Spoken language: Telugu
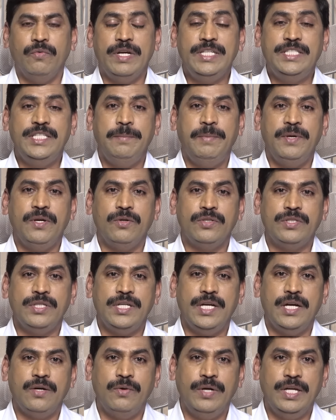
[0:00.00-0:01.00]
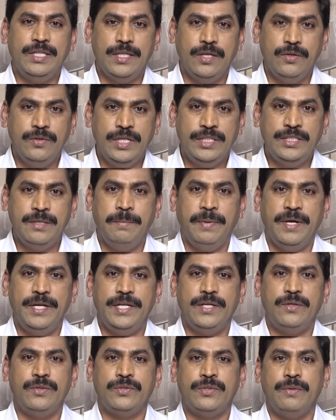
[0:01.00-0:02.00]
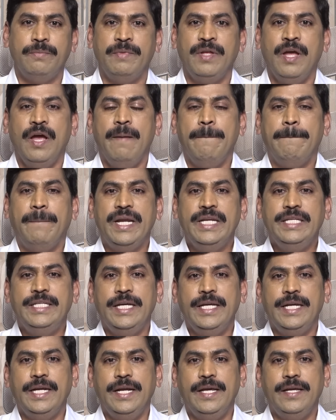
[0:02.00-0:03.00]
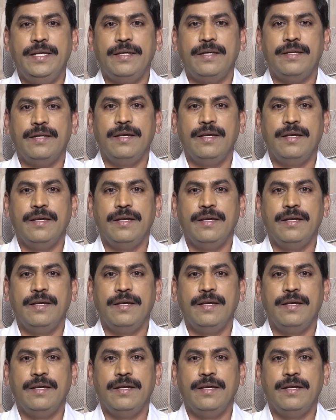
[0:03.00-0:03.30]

వైసీపీ కోసం కాకుండా తెలుగుదేశం పార్టీ కోసం పనిచేయండి